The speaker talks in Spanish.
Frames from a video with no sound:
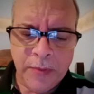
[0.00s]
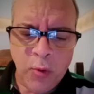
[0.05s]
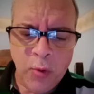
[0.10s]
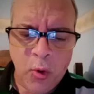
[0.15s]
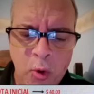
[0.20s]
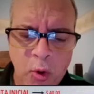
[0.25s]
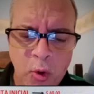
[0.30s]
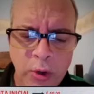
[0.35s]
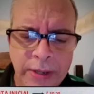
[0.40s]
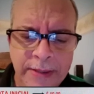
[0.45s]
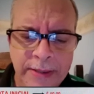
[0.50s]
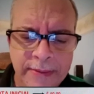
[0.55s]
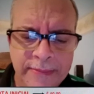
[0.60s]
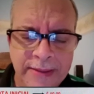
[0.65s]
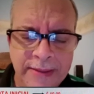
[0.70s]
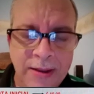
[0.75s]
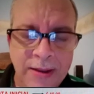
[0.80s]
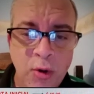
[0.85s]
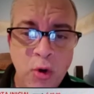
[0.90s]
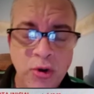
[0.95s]
hoy
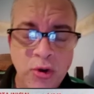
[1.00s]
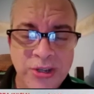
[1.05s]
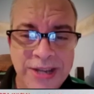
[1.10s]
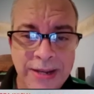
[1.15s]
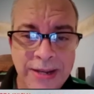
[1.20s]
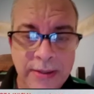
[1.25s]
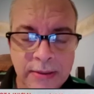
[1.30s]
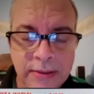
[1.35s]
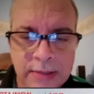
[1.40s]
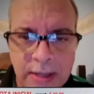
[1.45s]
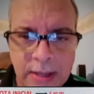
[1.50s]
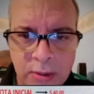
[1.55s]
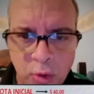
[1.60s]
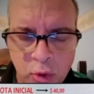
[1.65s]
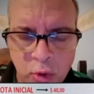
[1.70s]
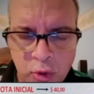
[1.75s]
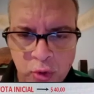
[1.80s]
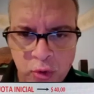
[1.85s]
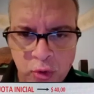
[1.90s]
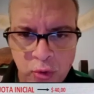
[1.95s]
hice
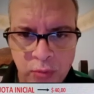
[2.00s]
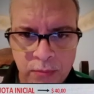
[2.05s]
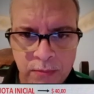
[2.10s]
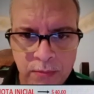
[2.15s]
88.